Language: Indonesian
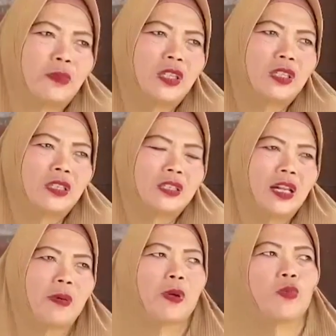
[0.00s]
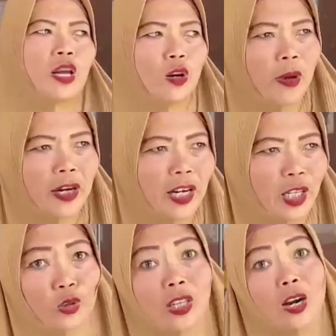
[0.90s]
Oh, selama bulan Ramadan
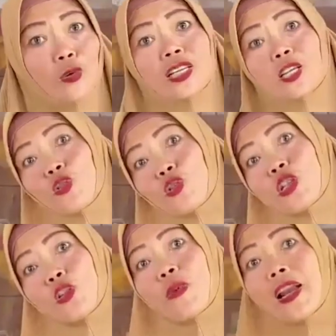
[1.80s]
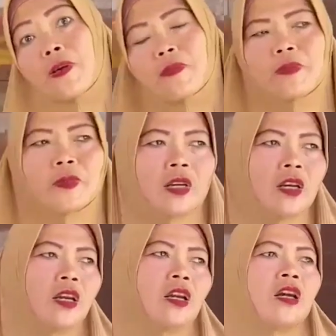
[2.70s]
itu tarawih satu juz satu malam.
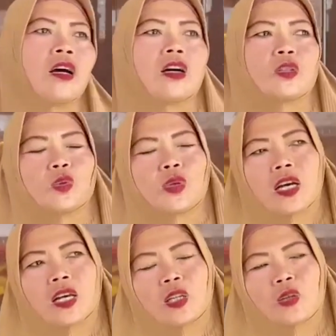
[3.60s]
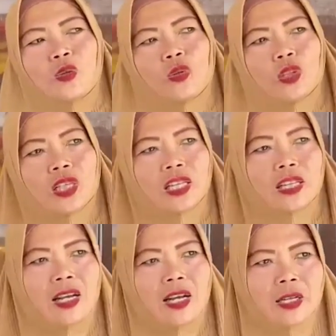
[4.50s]
Sudah itu
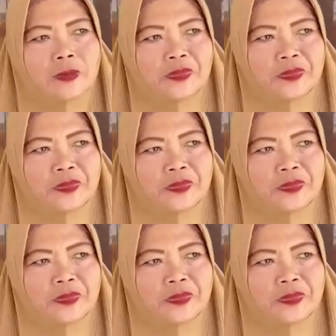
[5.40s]
kita